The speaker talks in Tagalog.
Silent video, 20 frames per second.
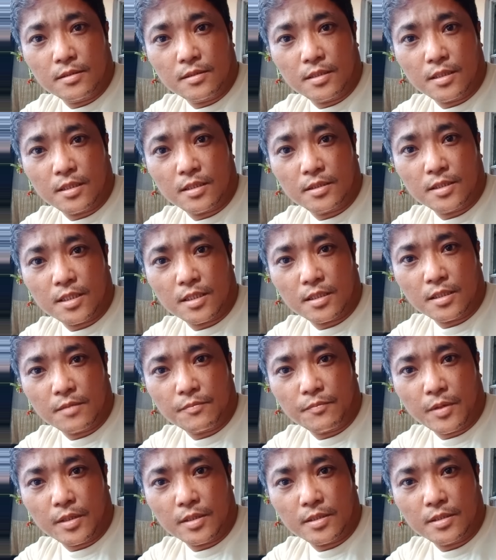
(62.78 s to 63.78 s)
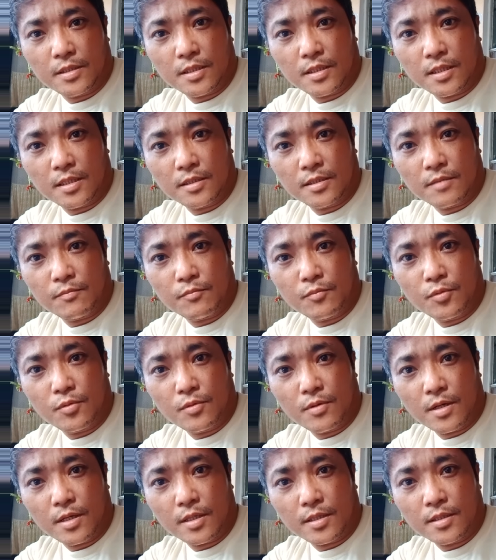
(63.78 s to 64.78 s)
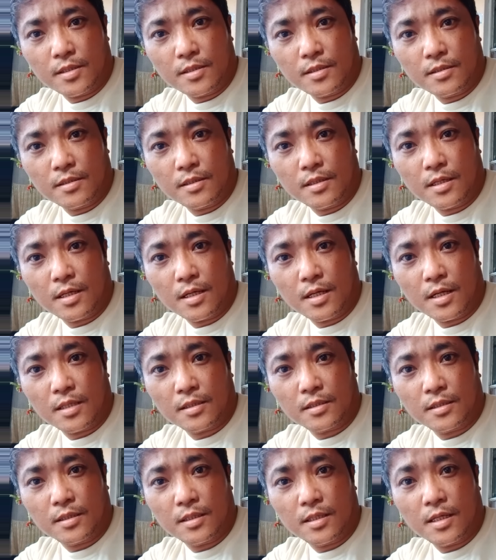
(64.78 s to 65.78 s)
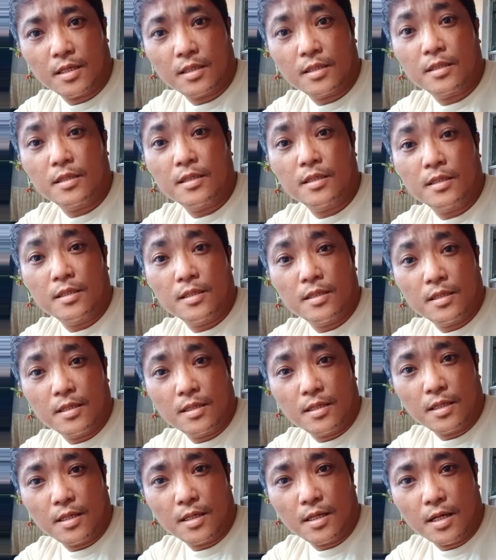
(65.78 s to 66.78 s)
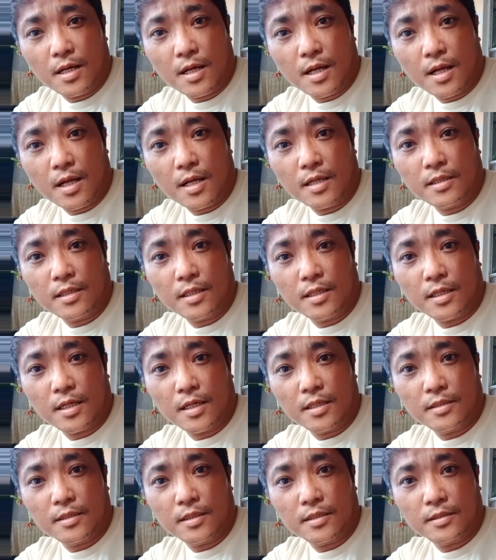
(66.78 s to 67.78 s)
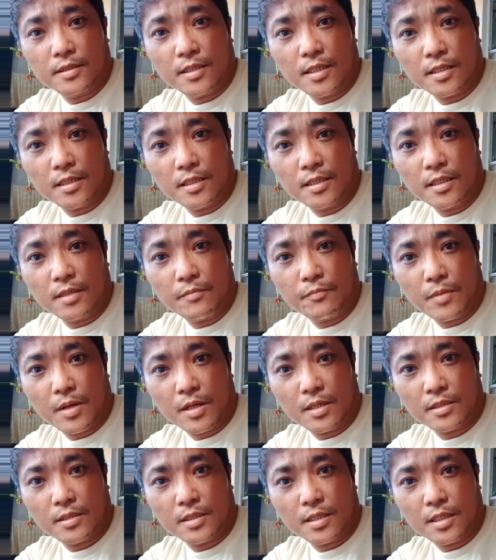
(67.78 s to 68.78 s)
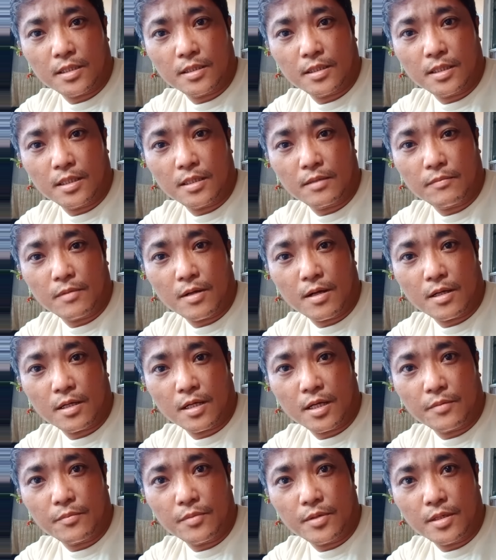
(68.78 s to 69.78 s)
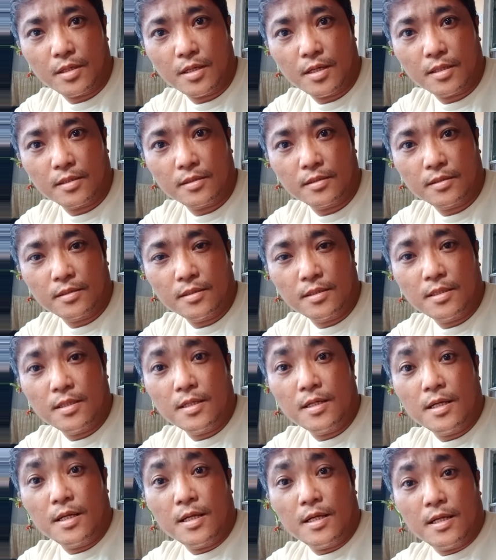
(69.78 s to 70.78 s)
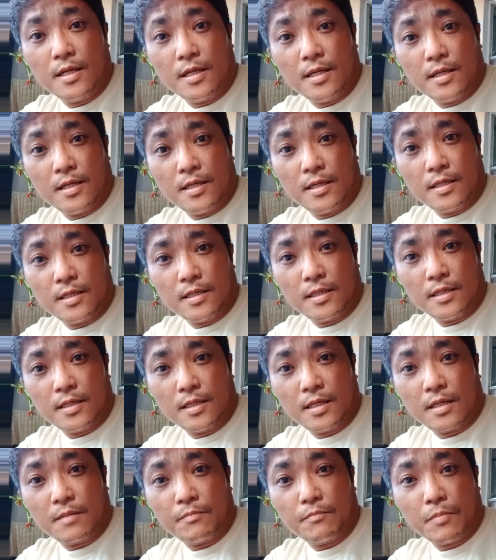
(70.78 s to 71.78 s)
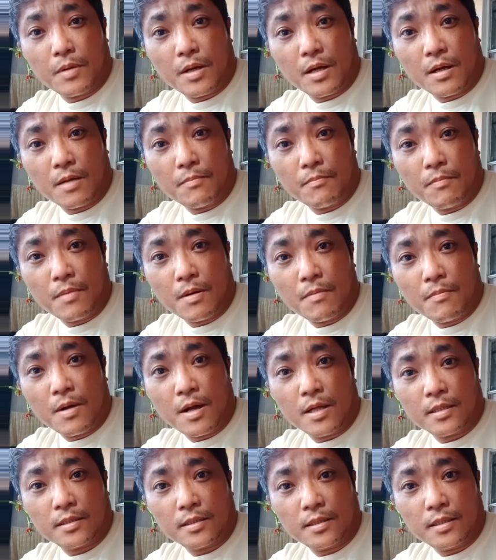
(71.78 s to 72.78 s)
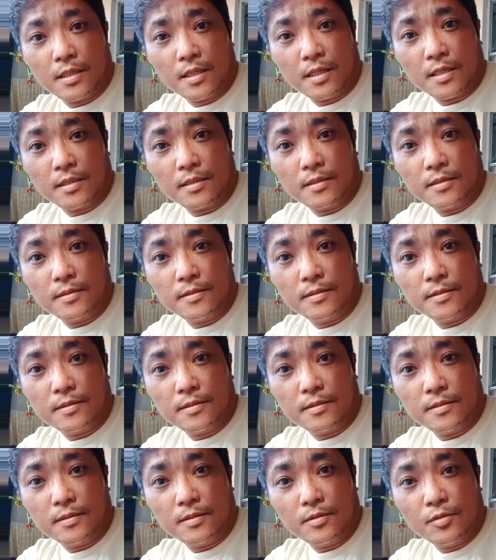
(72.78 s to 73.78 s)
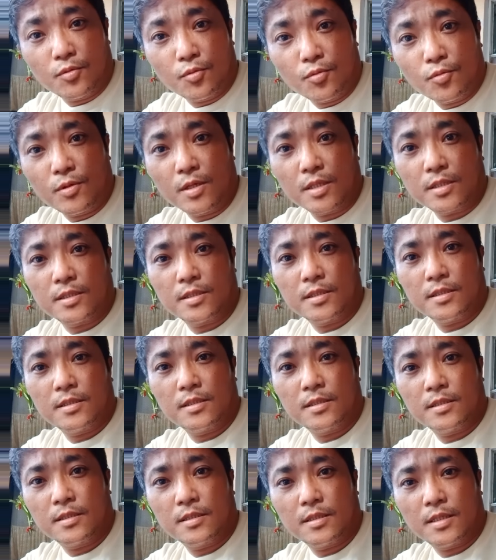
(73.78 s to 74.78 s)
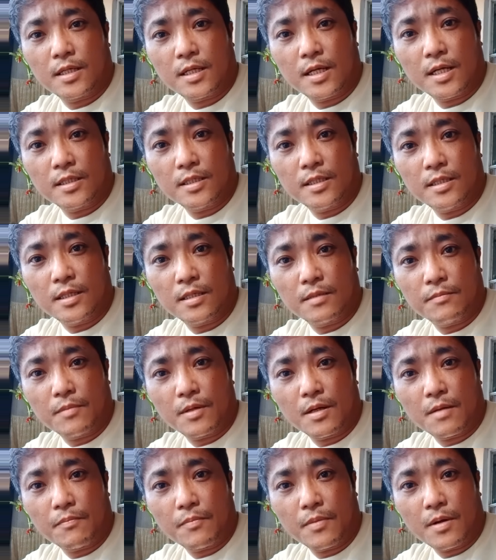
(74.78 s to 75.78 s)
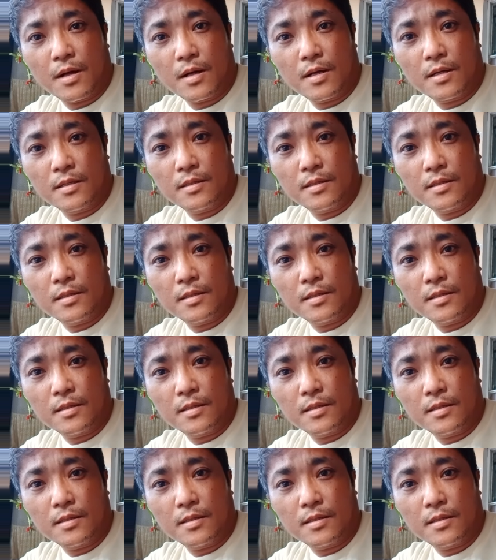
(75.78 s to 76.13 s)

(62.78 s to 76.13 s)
nag-sacrifice ng kanyang buhay at naglaan ng kanyang sarili para sa kanilang mga kaibigan. Nagpakababa at naghugas ng kanilang mga paa